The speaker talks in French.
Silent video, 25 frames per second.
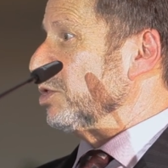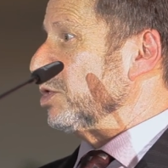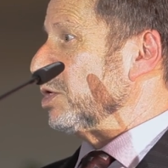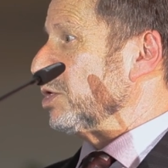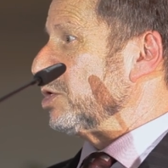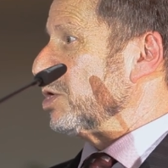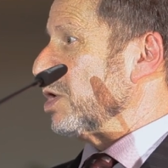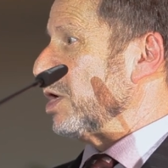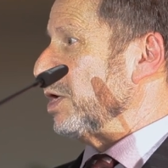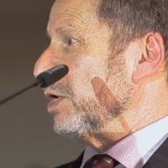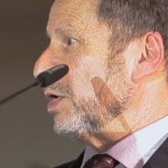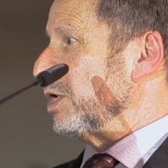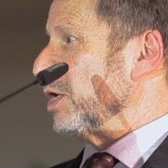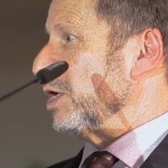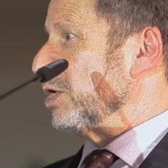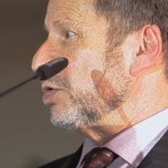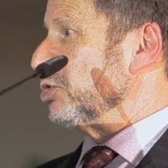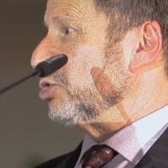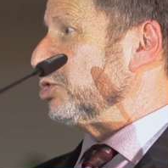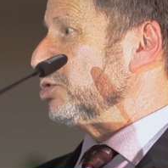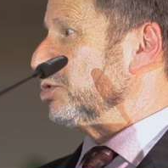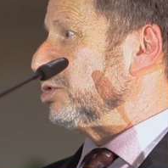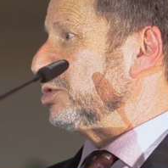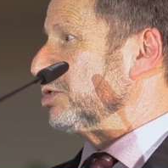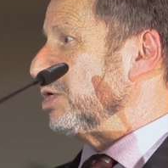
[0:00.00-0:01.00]
tandis que
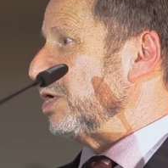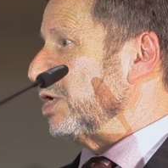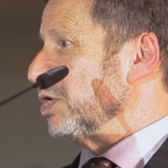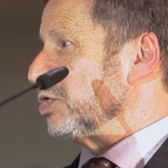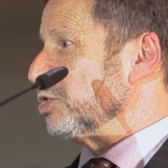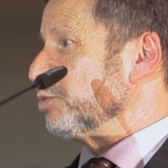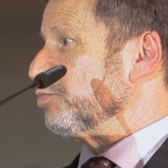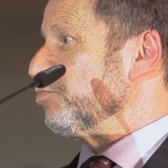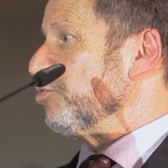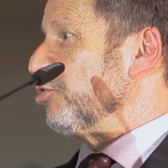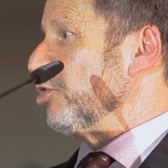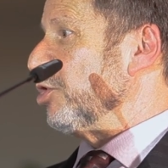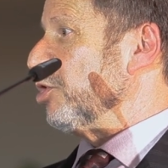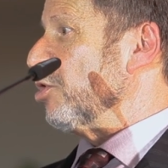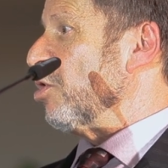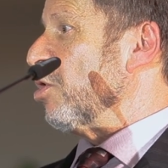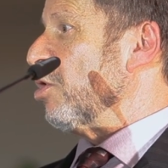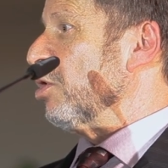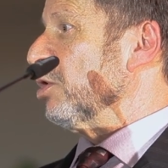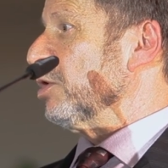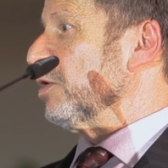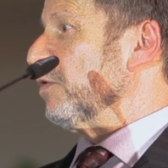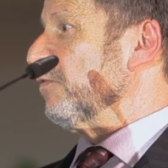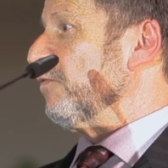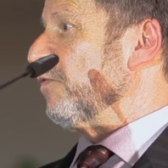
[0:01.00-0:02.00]
si vous regardez
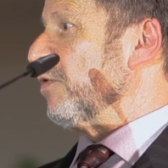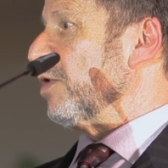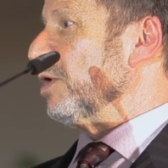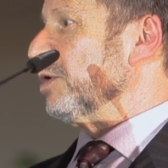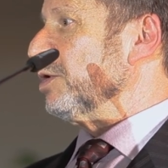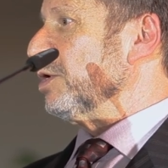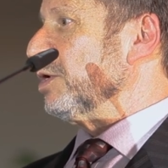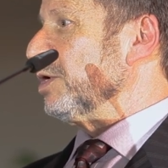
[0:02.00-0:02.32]
euh,